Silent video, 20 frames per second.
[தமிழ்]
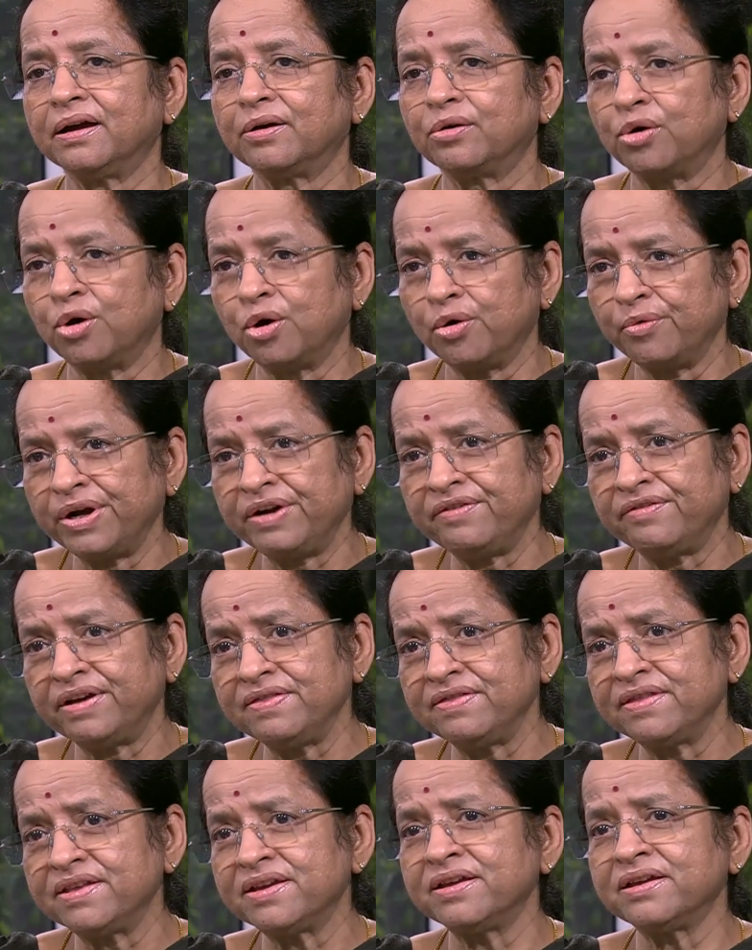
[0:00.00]
கோவிட்
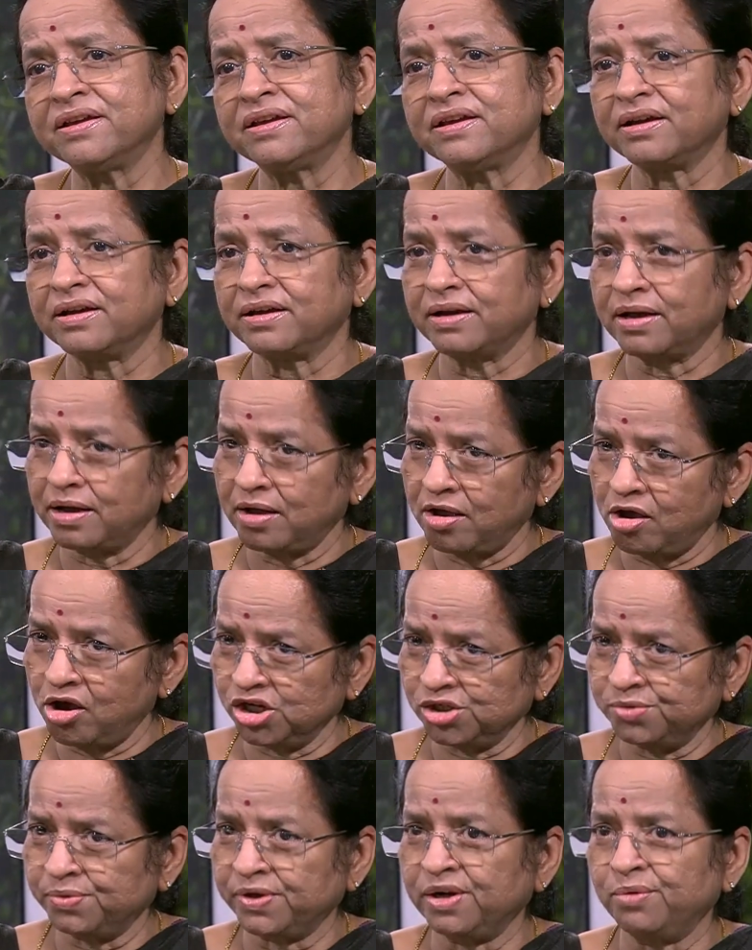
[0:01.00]
வந்து
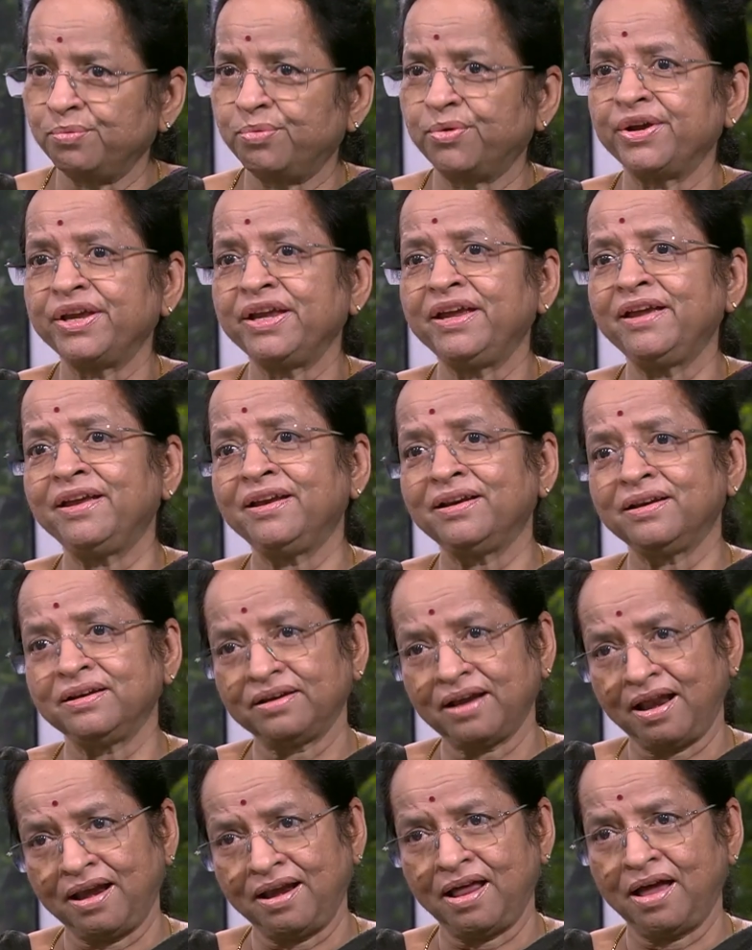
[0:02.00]
ஹாஸ்பிட்டல் போய்
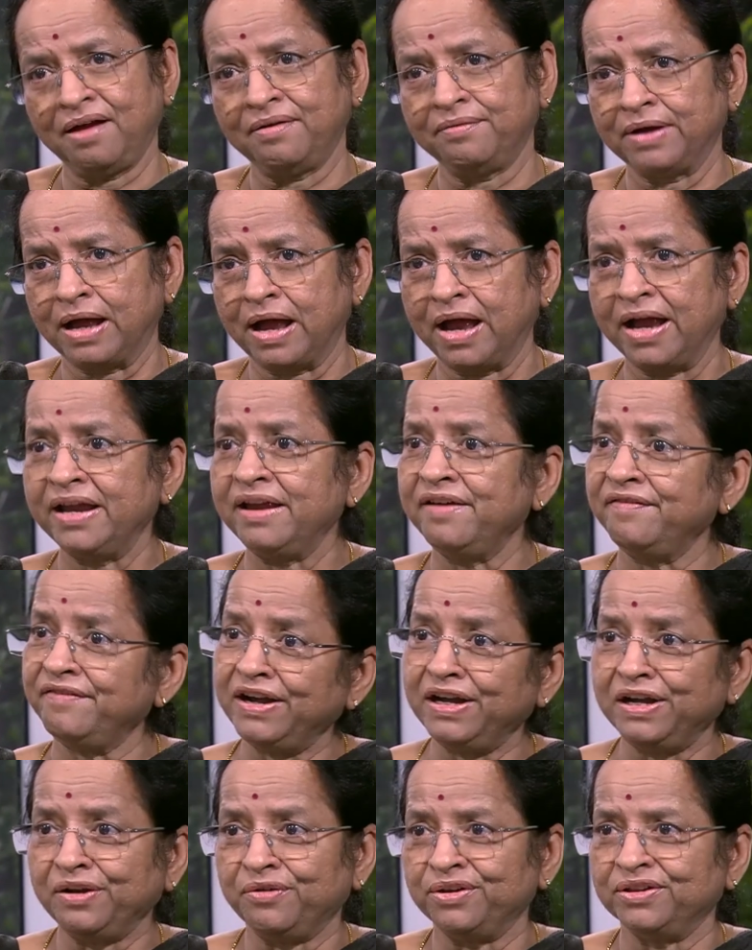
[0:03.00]
நல்லா ஆகி
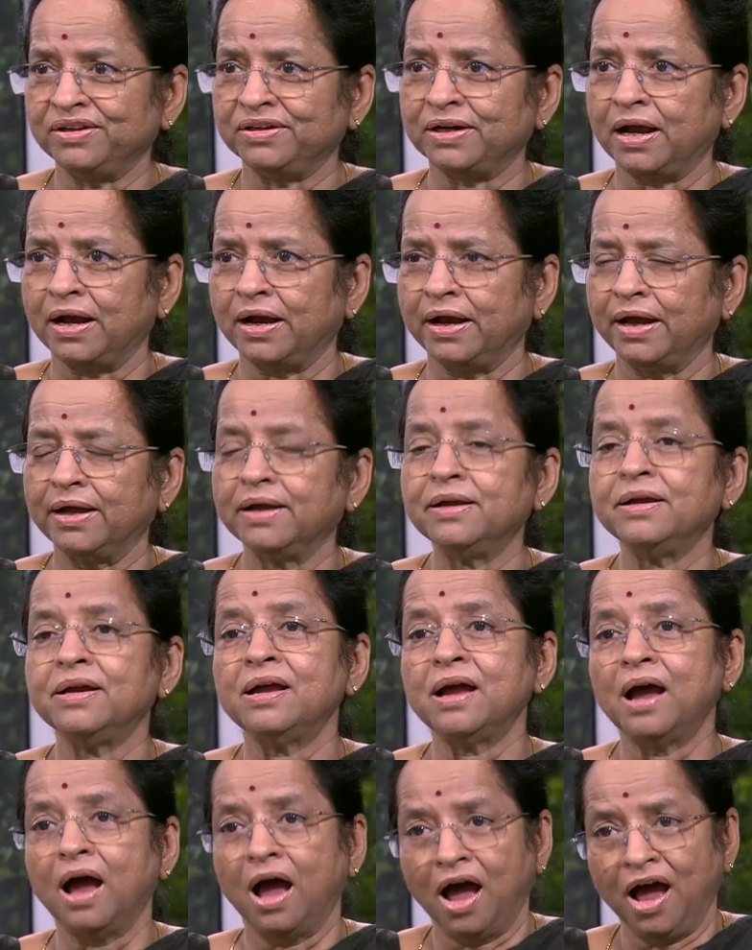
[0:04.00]
வீட்டுக்கு வந்துட்டாங்க
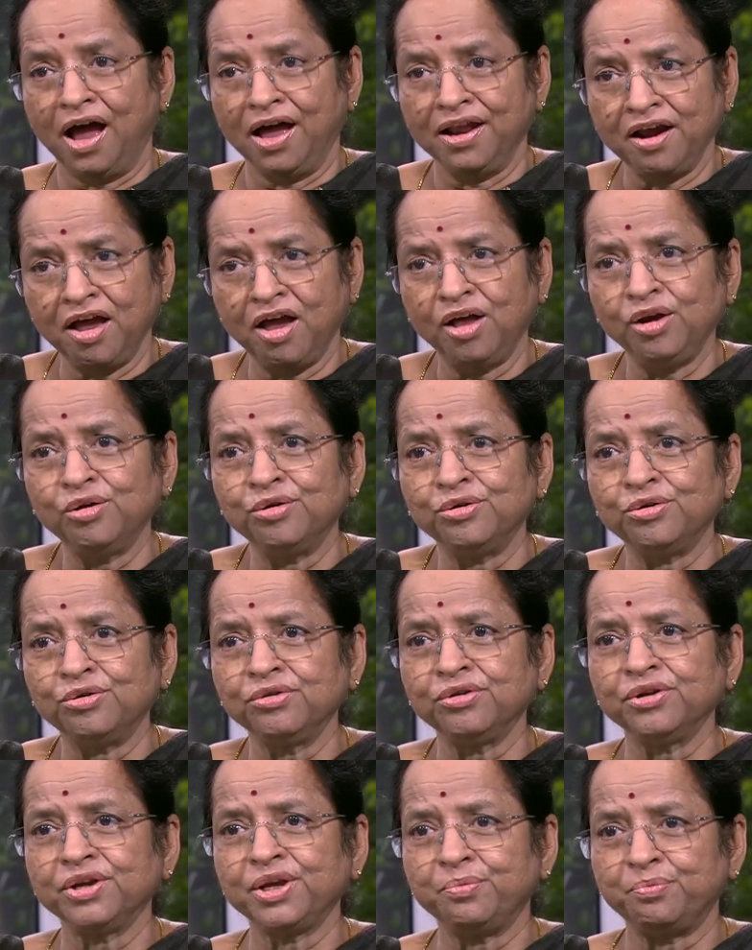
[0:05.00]
ஆனாலும்
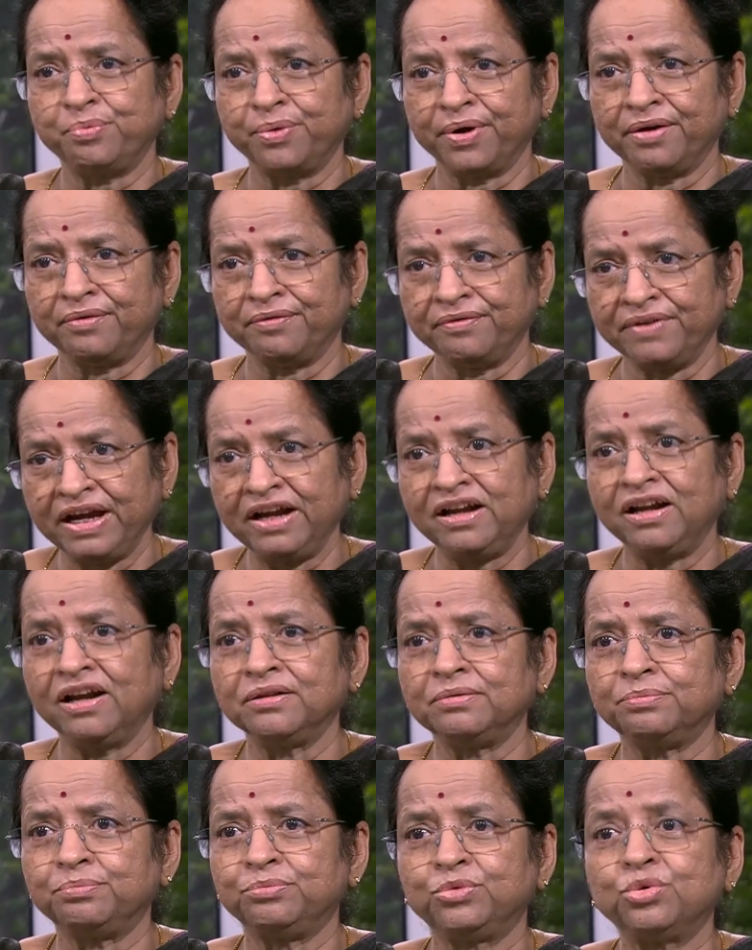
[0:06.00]
இப்போ
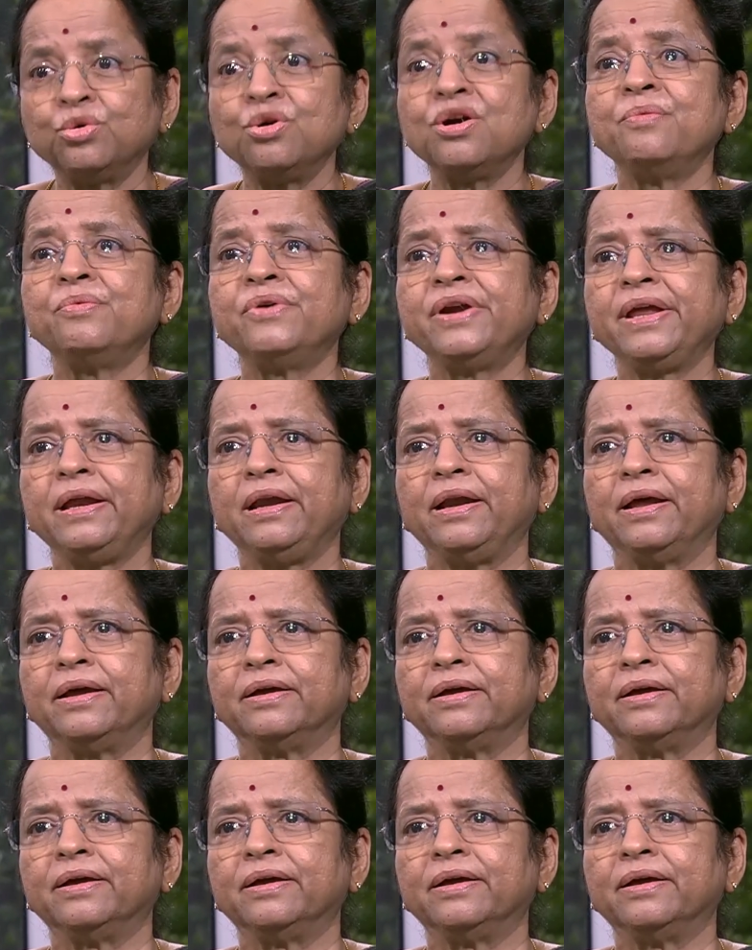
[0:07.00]
வீட்டில் தூங்க முடியல